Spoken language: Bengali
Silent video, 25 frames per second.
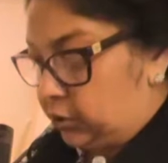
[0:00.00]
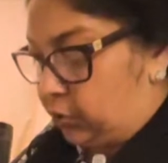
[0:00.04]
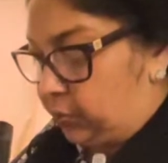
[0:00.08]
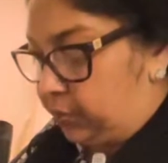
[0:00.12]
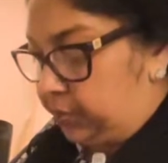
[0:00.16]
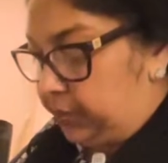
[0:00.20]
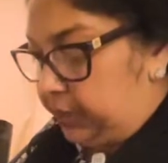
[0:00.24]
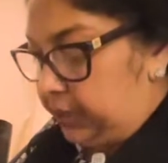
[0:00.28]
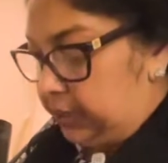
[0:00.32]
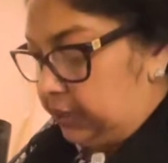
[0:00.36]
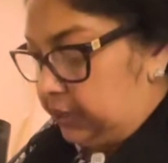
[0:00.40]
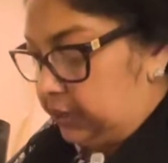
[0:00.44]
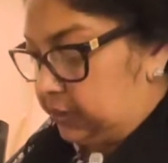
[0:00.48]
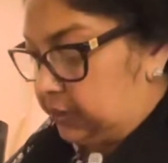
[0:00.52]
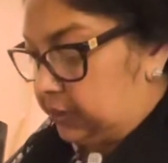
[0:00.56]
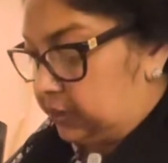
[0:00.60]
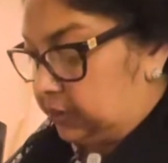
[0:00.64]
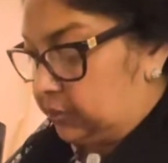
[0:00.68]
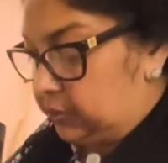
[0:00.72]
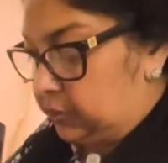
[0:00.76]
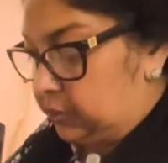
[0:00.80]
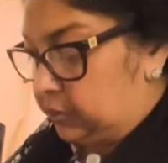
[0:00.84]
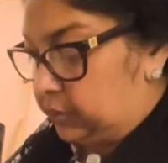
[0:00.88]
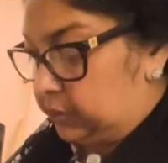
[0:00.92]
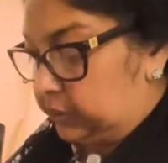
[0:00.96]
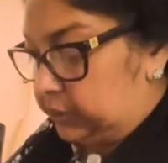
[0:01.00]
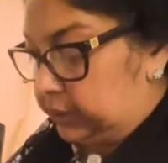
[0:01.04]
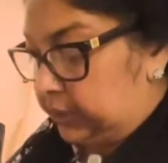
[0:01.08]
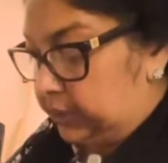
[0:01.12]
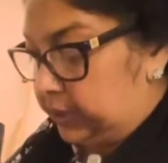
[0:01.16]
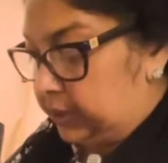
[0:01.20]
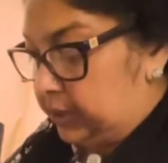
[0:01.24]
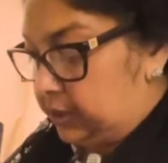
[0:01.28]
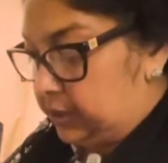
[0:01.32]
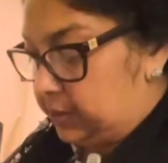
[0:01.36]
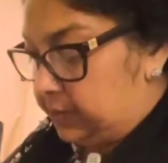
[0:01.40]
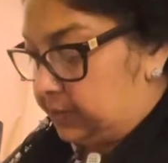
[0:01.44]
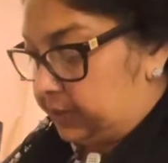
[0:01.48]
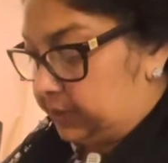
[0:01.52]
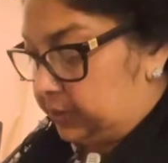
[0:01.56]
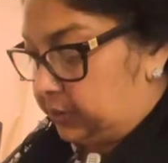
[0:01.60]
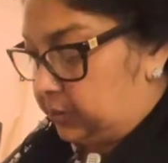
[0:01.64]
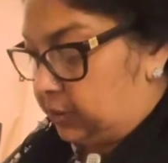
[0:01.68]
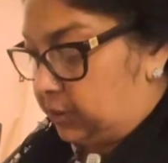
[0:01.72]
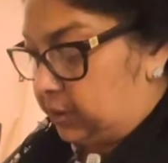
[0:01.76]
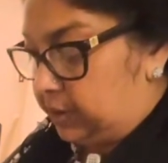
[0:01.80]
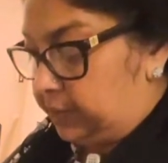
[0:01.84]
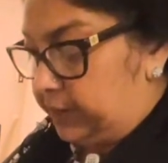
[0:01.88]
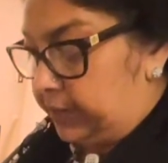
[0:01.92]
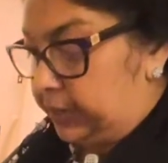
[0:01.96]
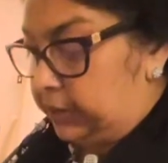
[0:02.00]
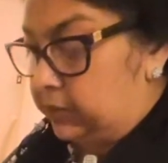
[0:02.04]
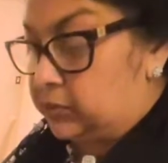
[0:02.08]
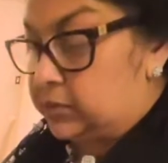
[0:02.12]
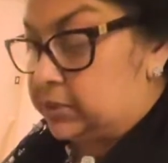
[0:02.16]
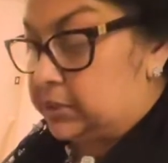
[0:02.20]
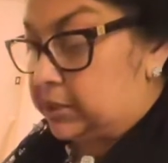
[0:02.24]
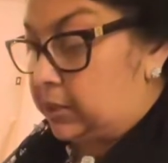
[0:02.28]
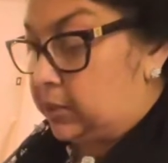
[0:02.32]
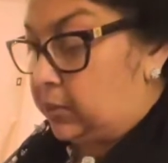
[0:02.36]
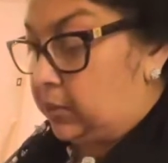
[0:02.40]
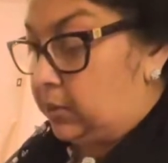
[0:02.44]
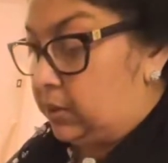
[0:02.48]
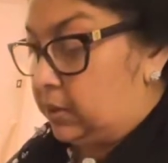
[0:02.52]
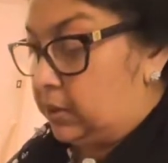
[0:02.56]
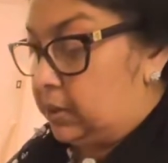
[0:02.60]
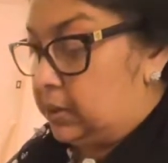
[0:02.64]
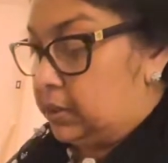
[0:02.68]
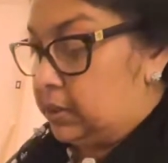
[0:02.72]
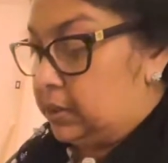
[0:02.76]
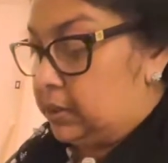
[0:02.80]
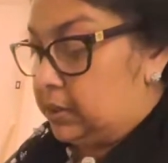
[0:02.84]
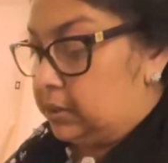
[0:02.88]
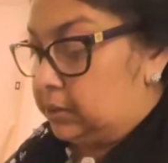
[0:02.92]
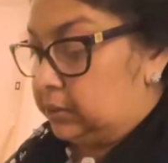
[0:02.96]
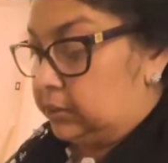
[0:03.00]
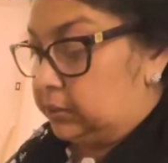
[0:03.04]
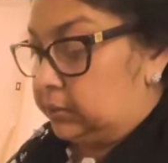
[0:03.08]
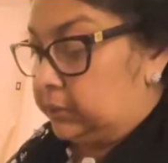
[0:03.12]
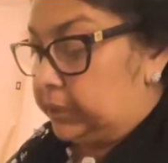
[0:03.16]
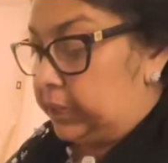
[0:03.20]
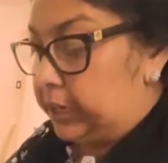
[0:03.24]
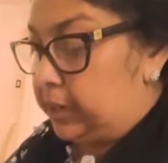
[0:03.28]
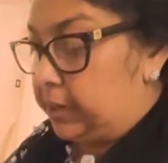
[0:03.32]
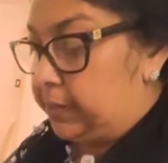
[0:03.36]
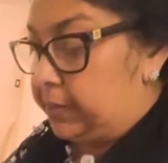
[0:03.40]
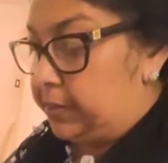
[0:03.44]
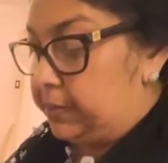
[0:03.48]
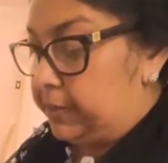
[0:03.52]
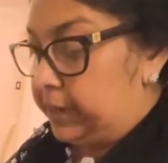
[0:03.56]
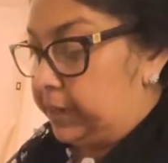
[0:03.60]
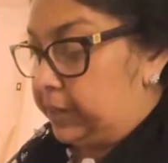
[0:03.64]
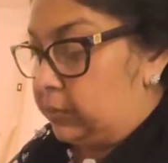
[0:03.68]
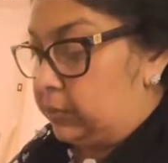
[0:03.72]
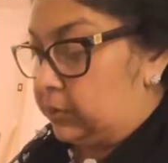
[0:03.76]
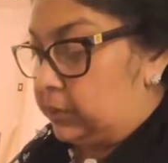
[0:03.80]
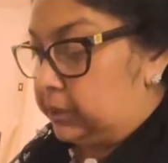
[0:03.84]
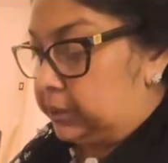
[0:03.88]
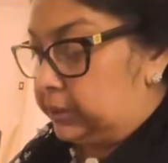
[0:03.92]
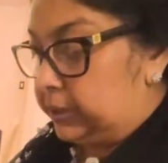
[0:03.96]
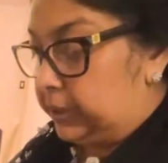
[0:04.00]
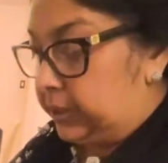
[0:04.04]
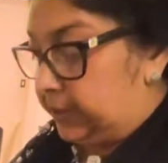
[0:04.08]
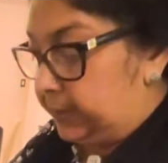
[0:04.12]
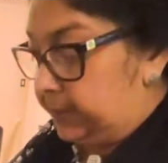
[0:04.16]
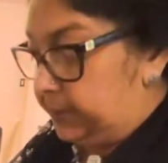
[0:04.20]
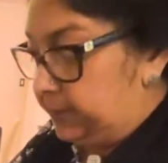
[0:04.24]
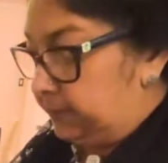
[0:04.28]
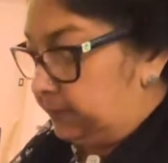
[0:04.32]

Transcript: হবে এটা কোনো কথা না আমার ঘরে ম্যাঙ্গো ছিল তো তাই আমি ম্যাঙ্গোটা দিলাম